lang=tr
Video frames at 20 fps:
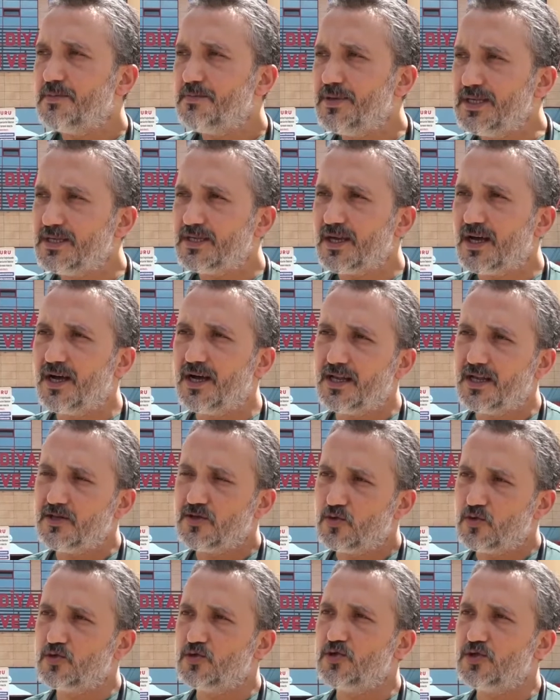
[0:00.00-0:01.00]
Biz halen
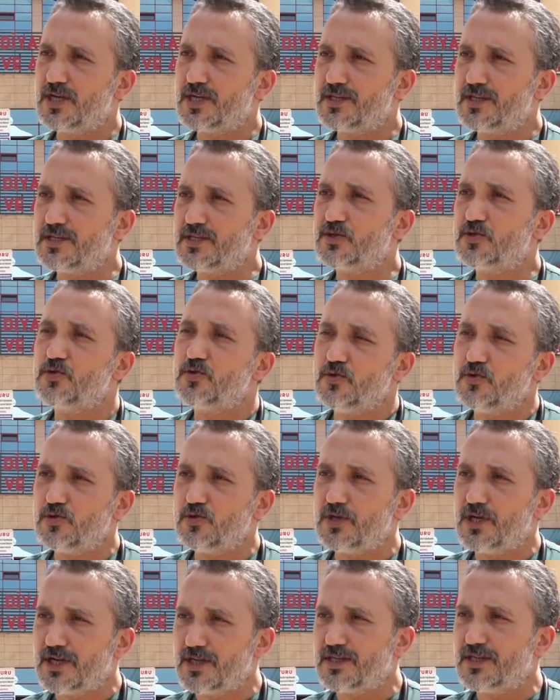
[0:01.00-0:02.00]
turuncu renkteyiz.
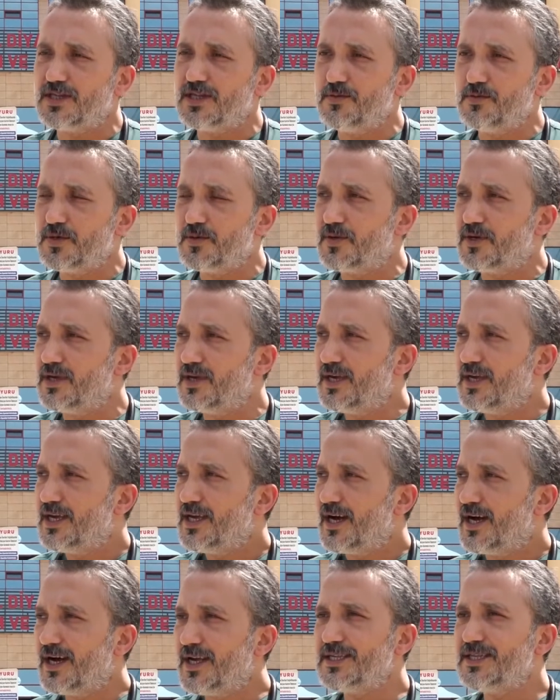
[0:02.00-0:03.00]
Turuncu renk dediğim gibi
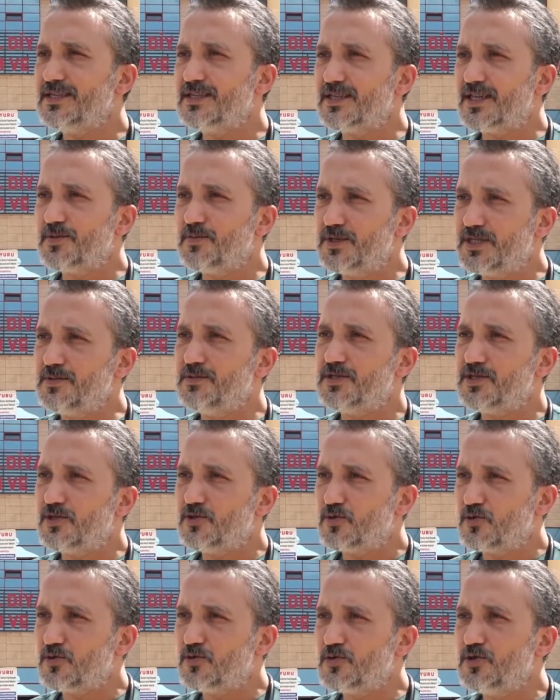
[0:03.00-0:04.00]
aslında bizim için
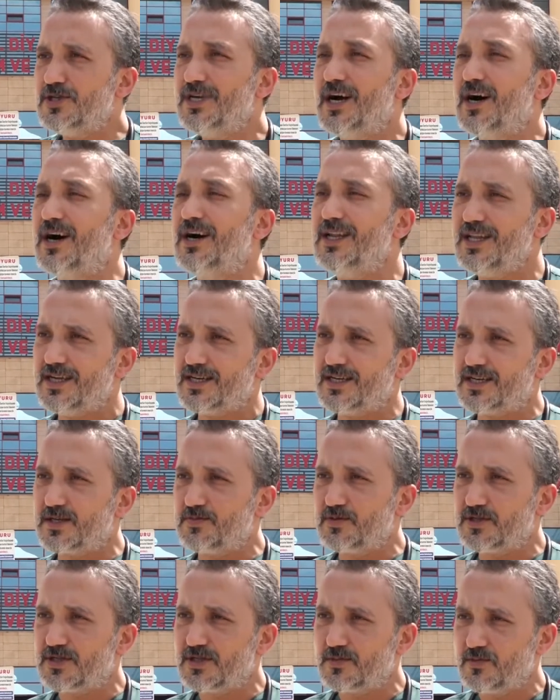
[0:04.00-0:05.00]
turuncu halen
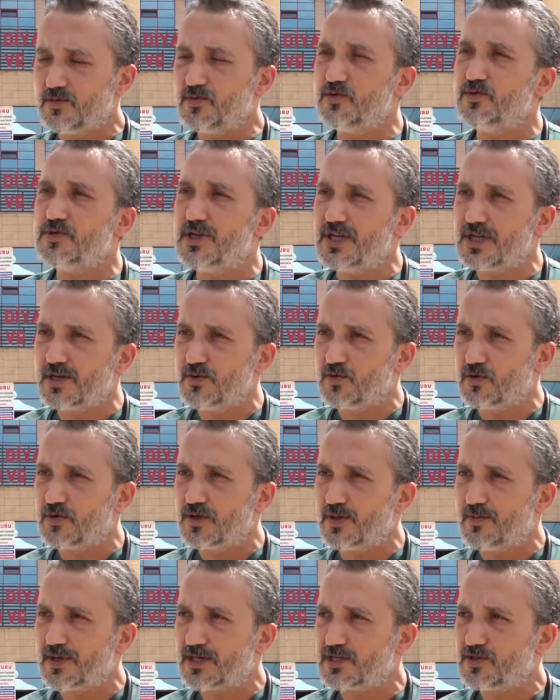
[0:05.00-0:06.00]
kırmızı. Bunu özellikle
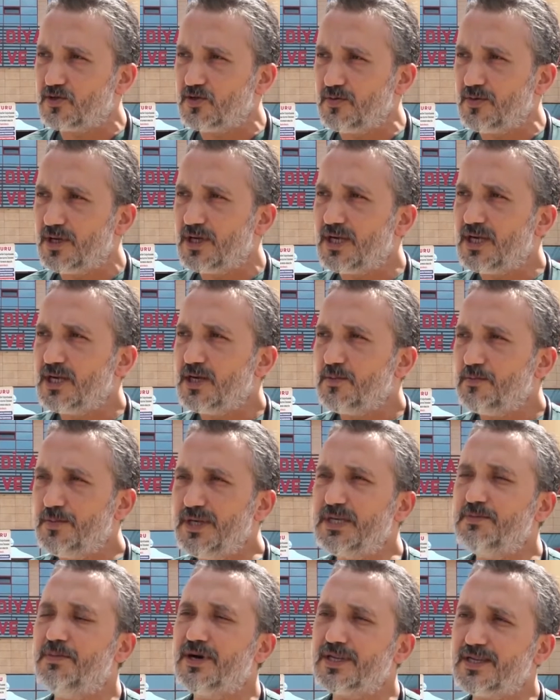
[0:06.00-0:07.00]
vurgulamak istiyorum.
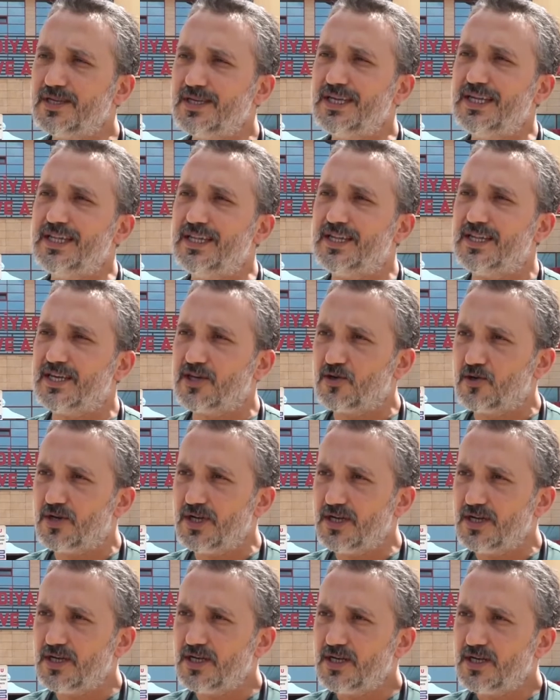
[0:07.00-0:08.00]
Bir batı iline
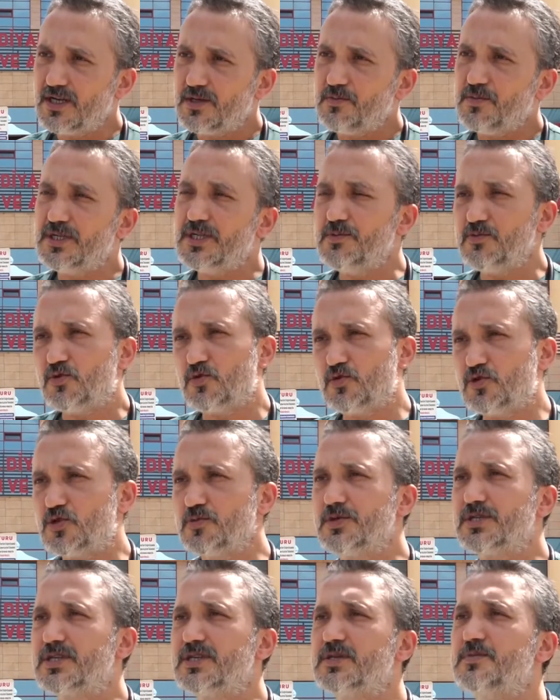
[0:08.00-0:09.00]
göre Bizim
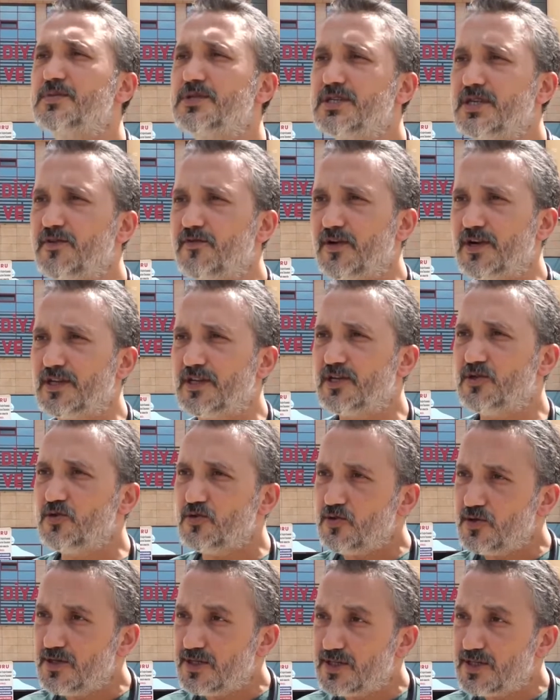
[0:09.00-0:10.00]
turuncumuz kırmızı ifade ediyor.